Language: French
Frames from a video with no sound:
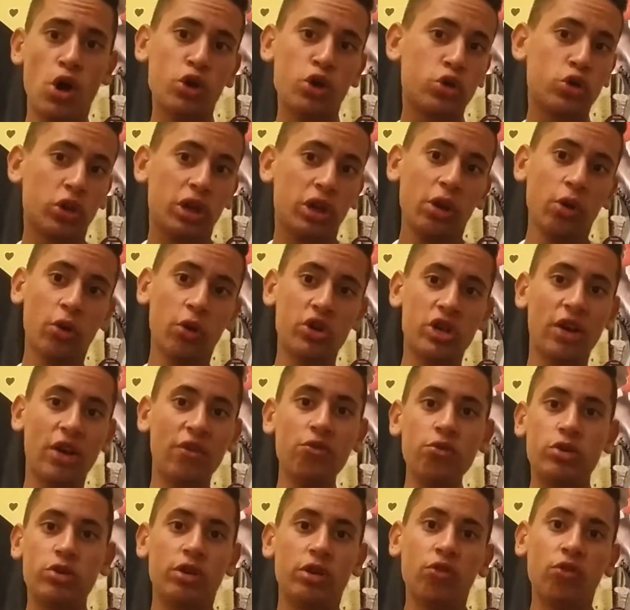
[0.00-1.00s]
Ceux qui l'ont déjà
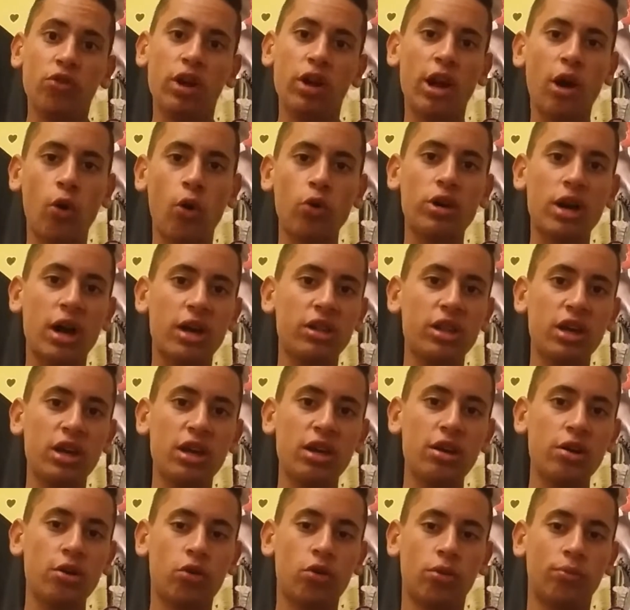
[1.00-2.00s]
vu, si vous voulez la
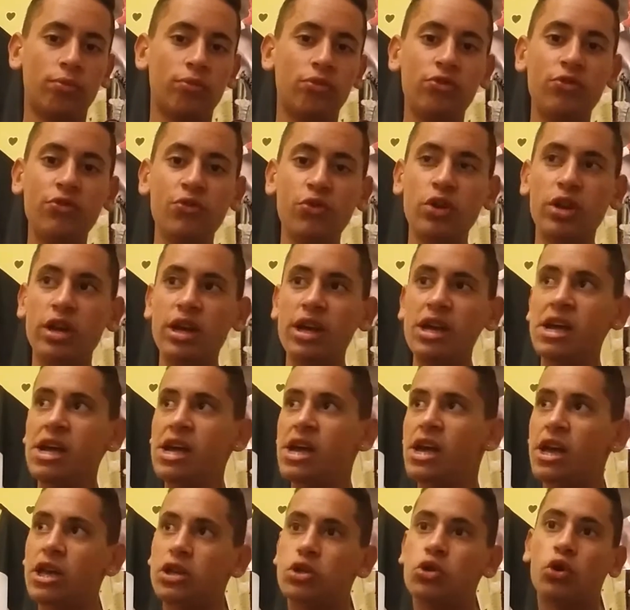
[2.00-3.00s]
regarder euh, comme vous voulez.
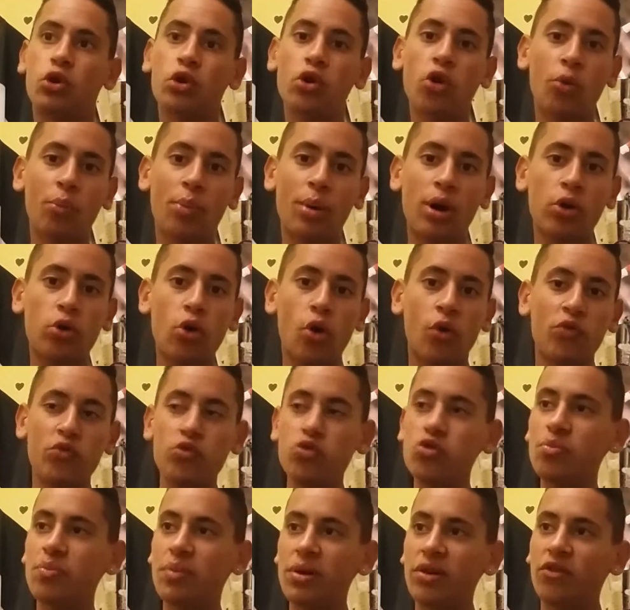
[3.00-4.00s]
Et ceux qui l'ont pas encore
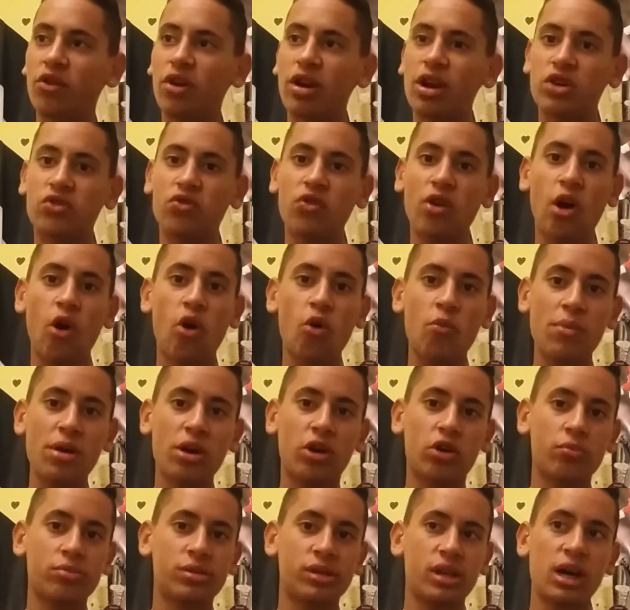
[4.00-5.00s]
vu, ben voilà, je vous la remets
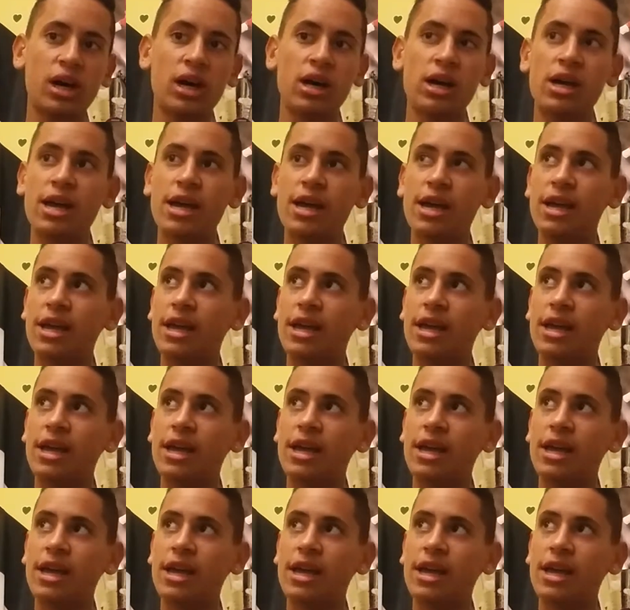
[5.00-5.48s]
comme ça.